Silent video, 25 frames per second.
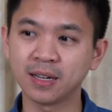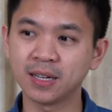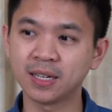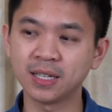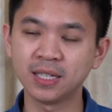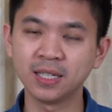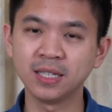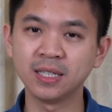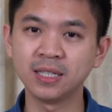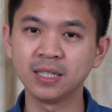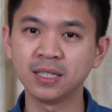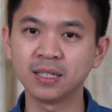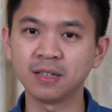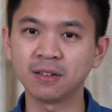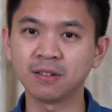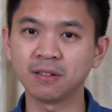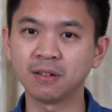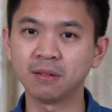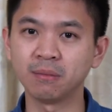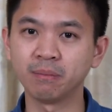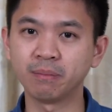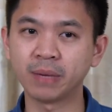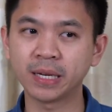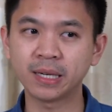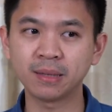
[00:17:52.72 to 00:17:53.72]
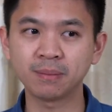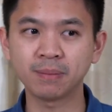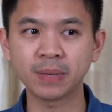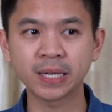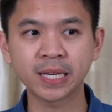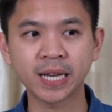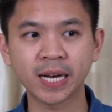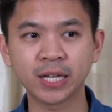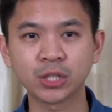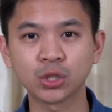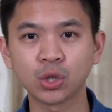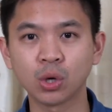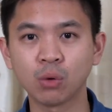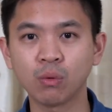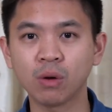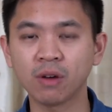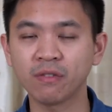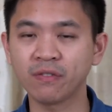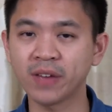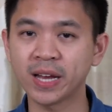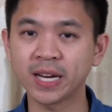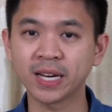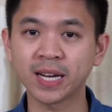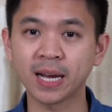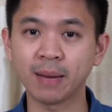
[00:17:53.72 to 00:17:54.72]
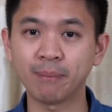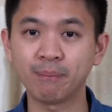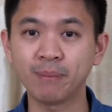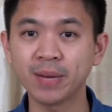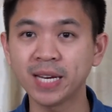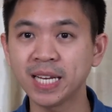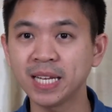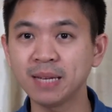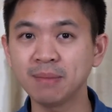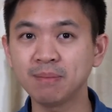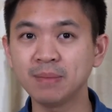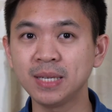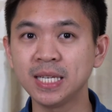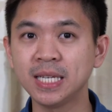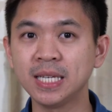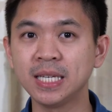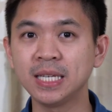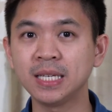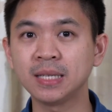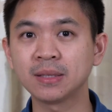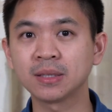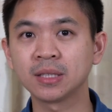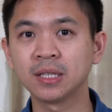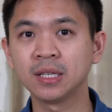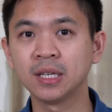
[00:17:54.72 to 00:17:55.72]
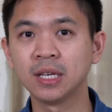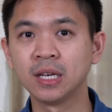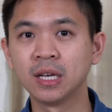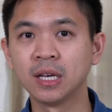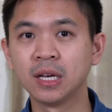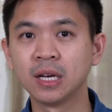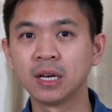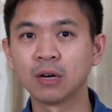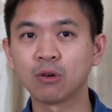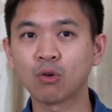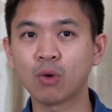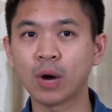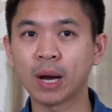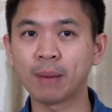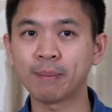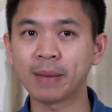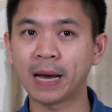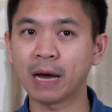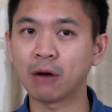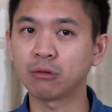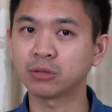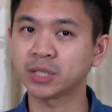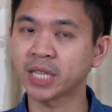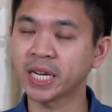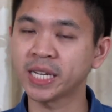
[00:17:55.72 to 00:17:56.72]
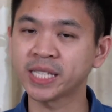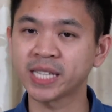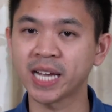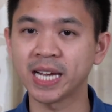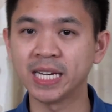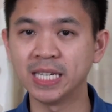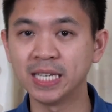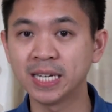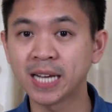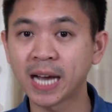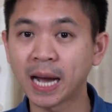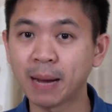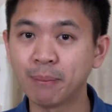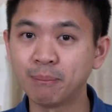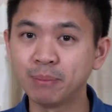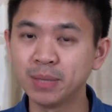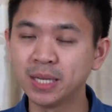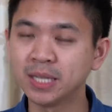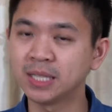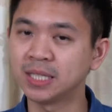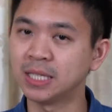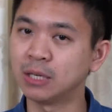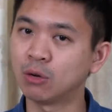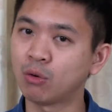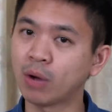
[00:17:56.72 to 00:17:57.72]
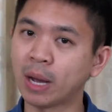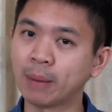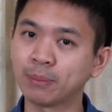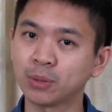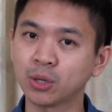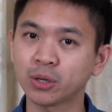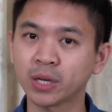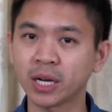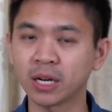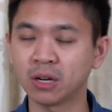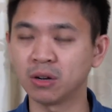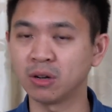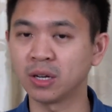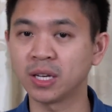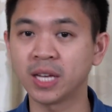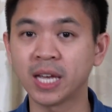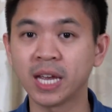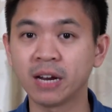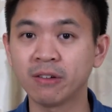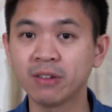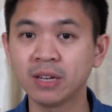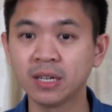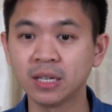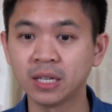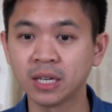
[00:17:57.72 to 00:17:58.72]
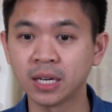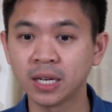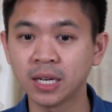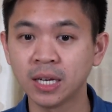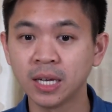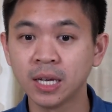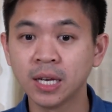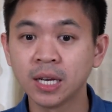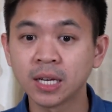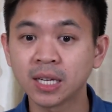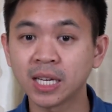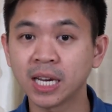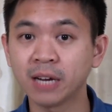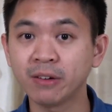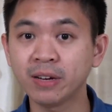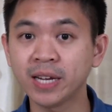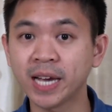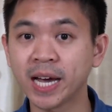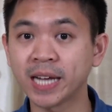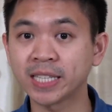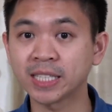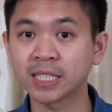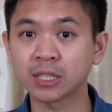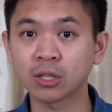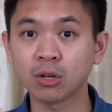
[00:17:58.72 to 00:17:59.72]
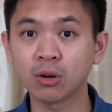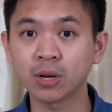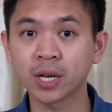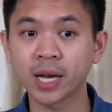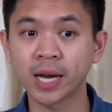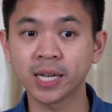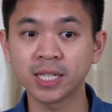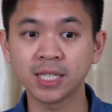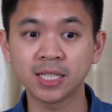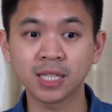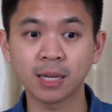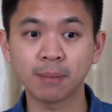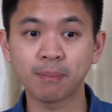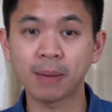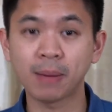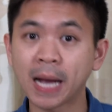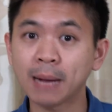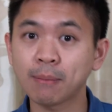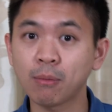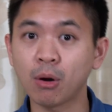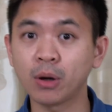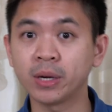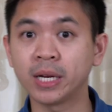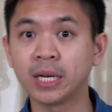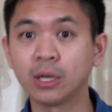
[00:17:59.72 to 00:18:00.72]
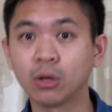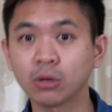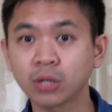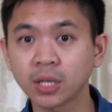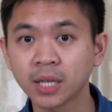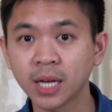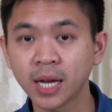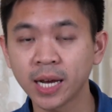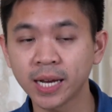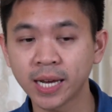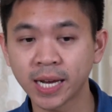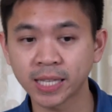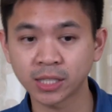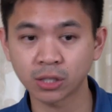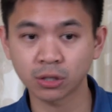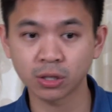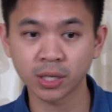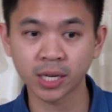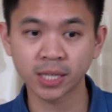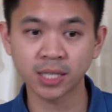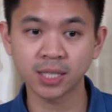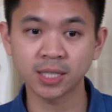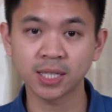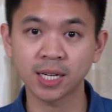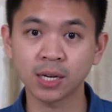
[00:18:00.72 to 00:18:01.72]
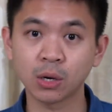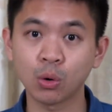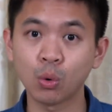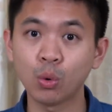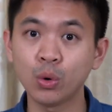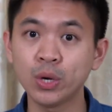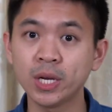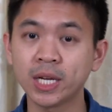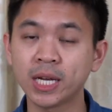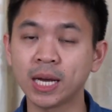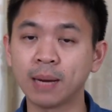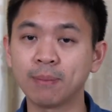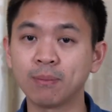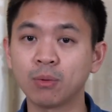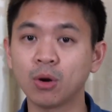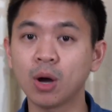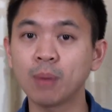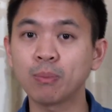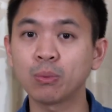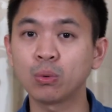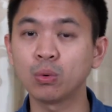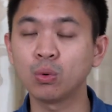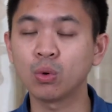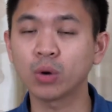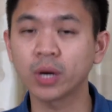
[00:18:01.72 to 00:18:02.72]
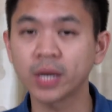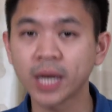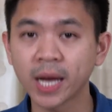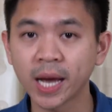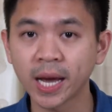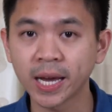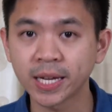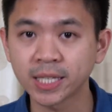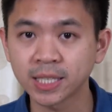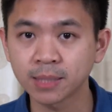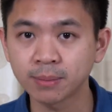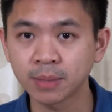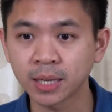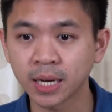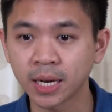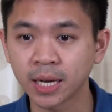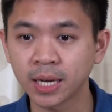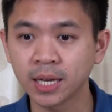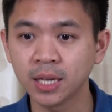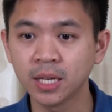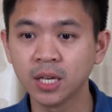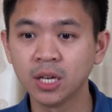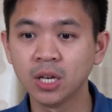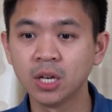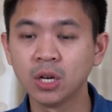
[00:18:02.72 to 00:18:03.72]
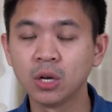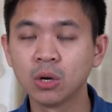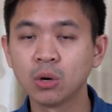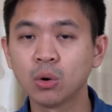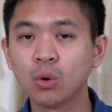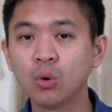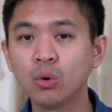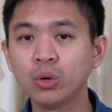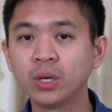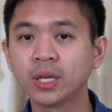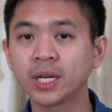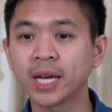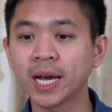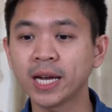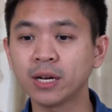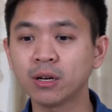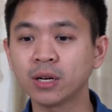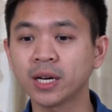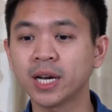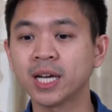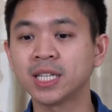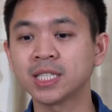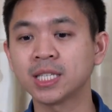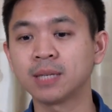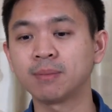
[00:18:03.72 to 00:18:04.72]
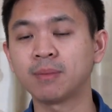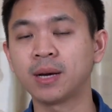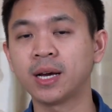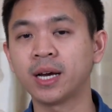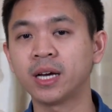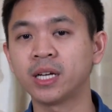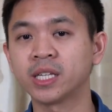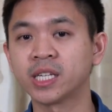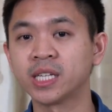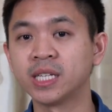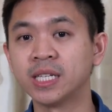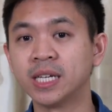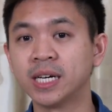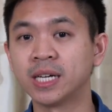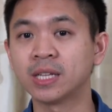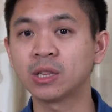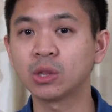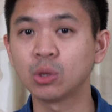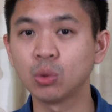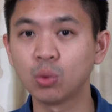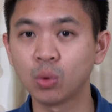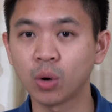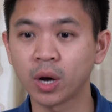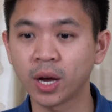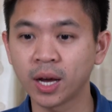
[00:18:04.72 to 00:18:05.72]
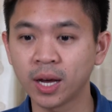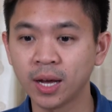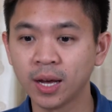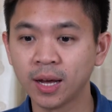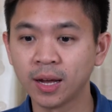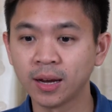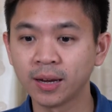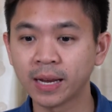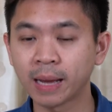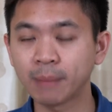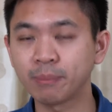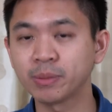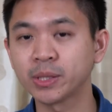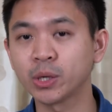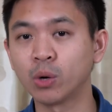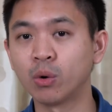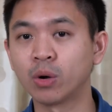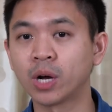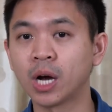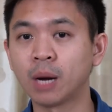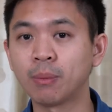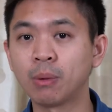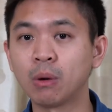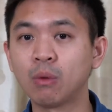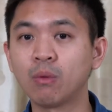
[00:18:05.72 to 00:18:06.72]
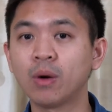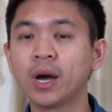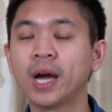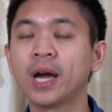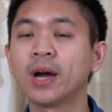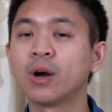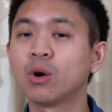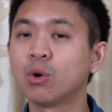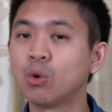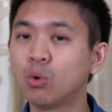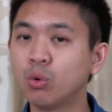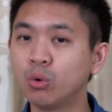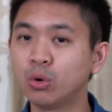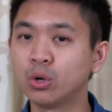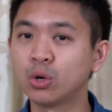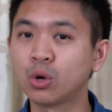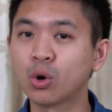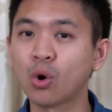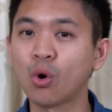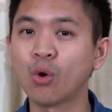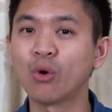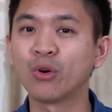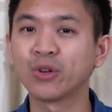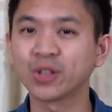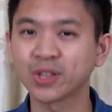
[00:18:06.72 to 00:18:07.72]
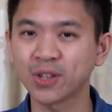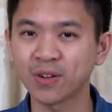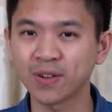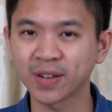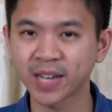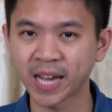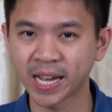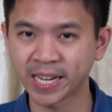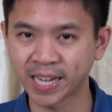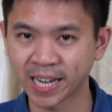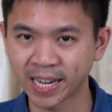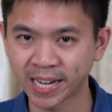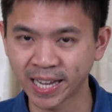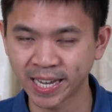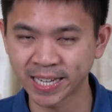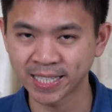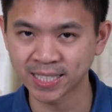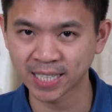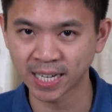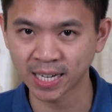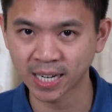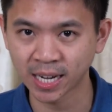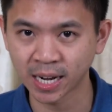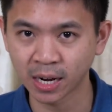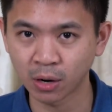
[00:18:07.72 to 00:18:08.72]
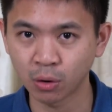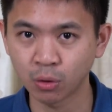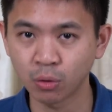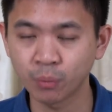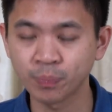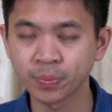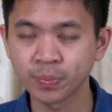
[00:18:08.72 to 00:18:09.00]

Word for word: คือมันเป็นการโชว์ว่าแฟนคลับไม่ได้มีความเอาใจใส่หรือคำนึงถึงความต้องการของแกรี่เลยแกรี่อาจจะต้องการที่จะกผ่อนในรถก็ได้อาจจะต้องการที่จะคุยกับครอบครัวก็ได้ใช่ไหมฮะคุณแค่ต้องการจะมาเสนอตัวรับส่งเขาเพราะว่าคุณคงต้องการอะไรจากเขา